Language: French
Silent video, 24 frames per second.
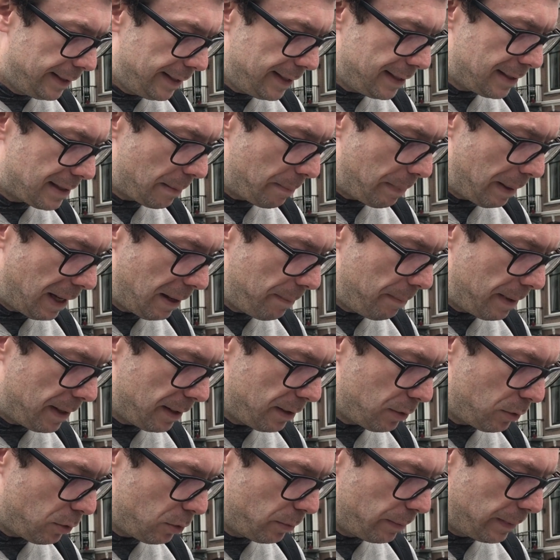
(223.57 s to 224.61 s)
Et ça paraît pas
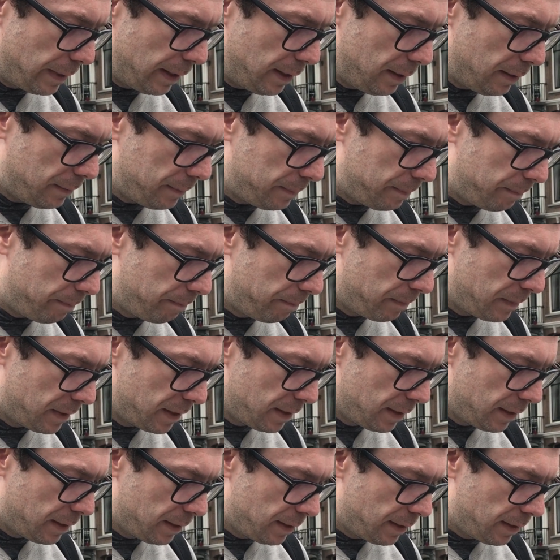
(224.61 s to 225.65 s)
trop mal
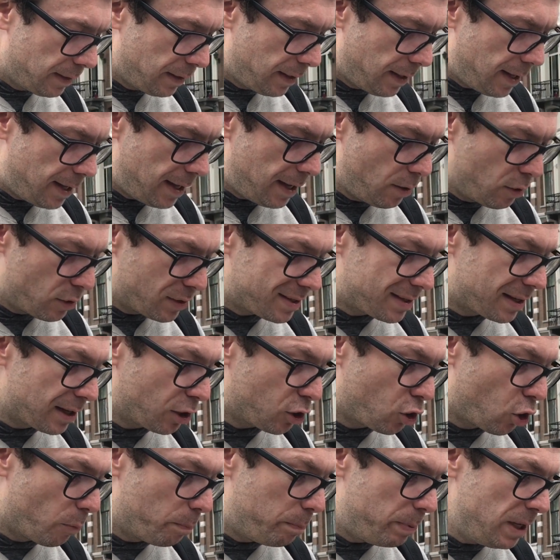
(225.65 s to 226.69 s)
et 5 euh,
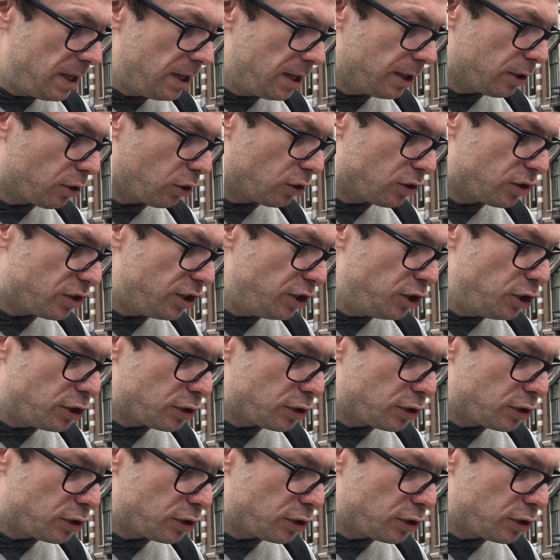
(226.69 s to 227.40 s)
campings et 36